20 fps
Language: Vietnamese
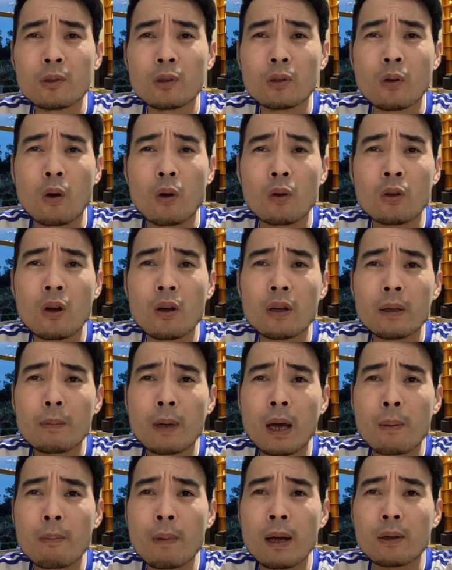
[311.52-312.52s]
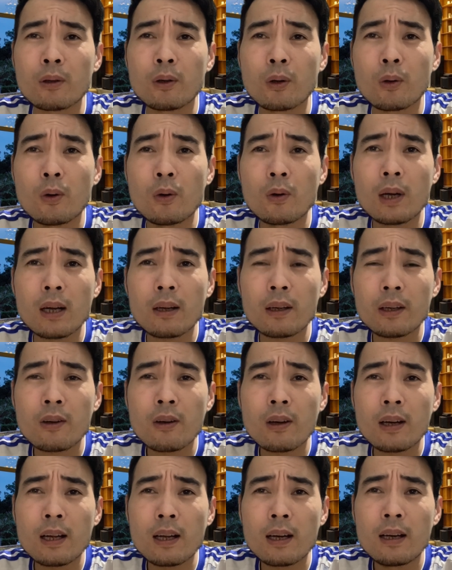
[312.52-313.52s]
tỏ rõ cái bản mặt của cô là cái
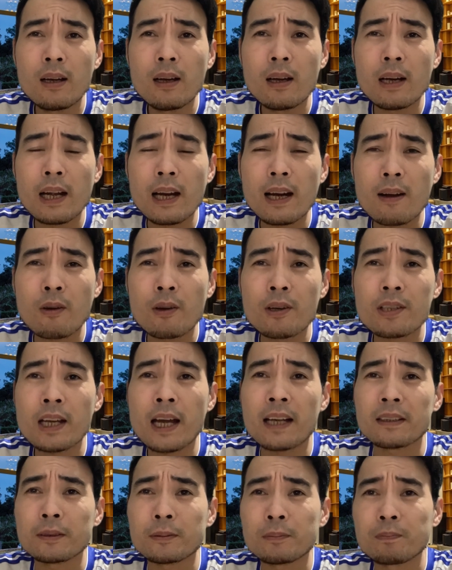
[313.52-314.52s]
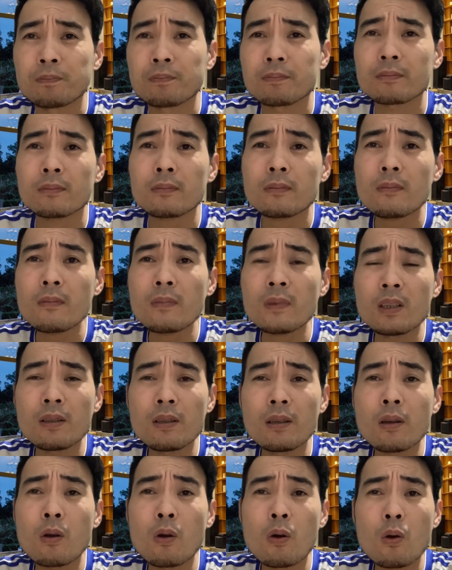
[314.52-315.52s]
con lươn hay là con trạch
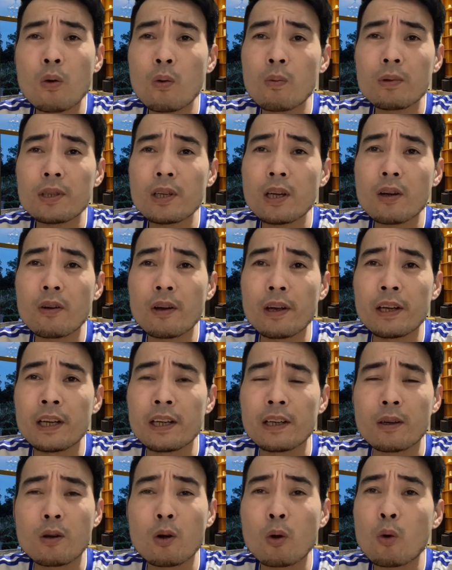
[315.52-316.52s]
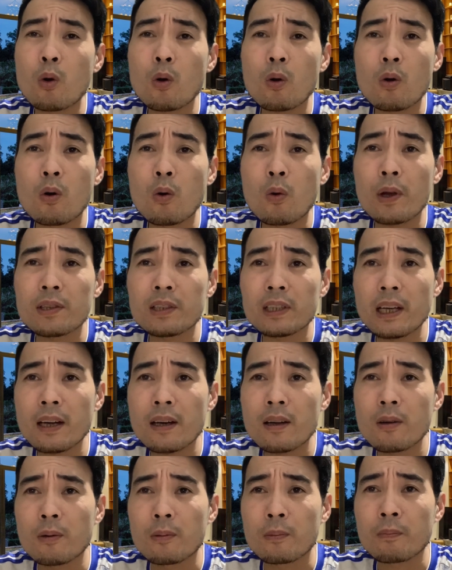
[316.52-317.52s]
chứ cô cũng chưa có ý định cô cô, cô quay xe
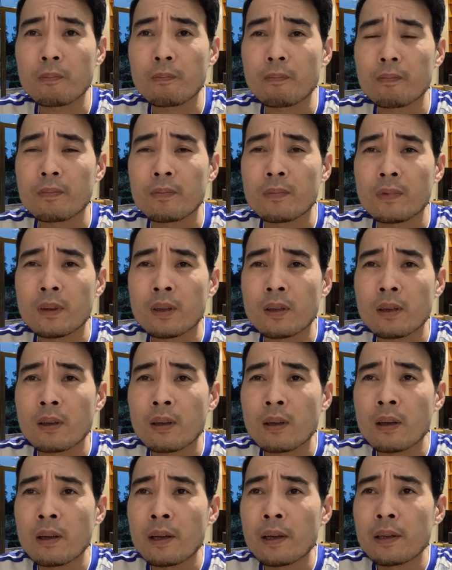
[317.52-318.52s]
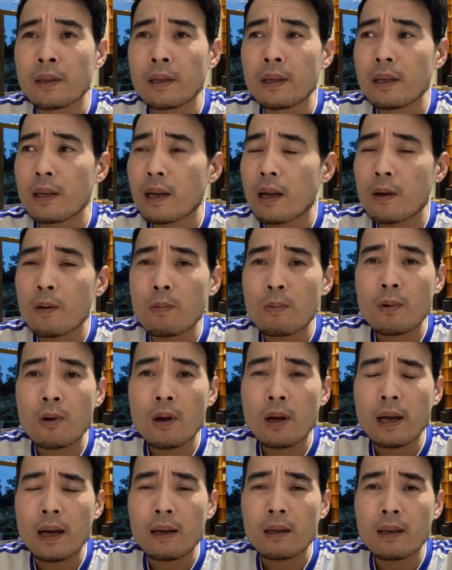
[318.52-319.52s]
đâu thì cũng
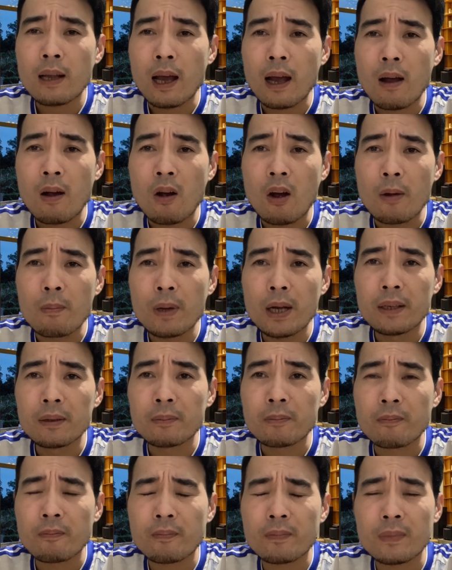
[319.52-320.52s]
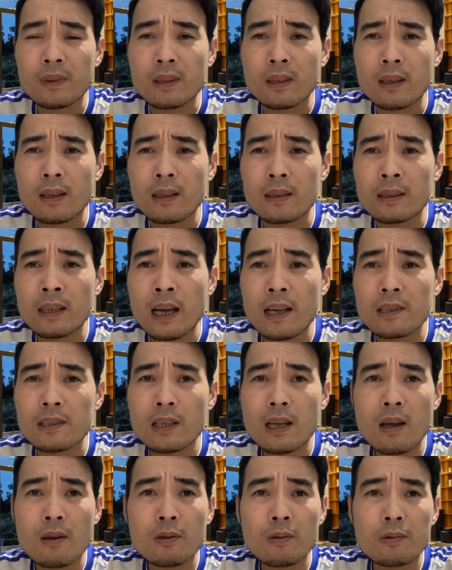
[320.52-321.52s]
có khán giả hỏi mình là tại
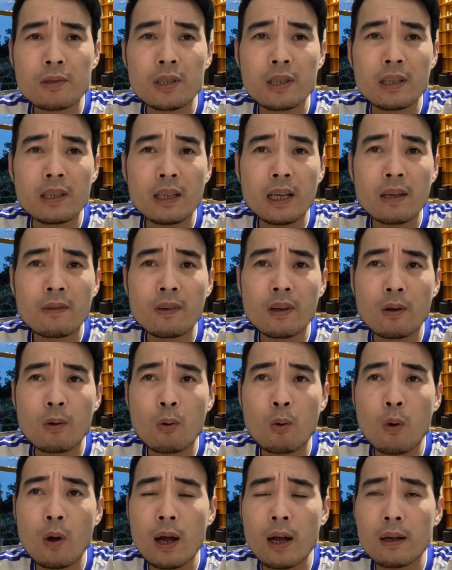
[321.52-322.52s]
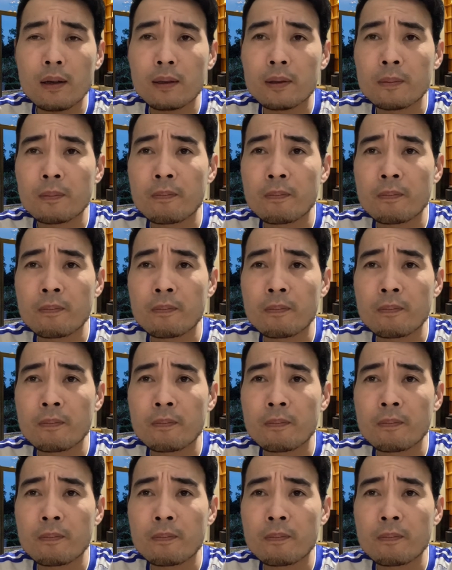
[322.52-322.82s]
sao trong 9 ngày vừa qua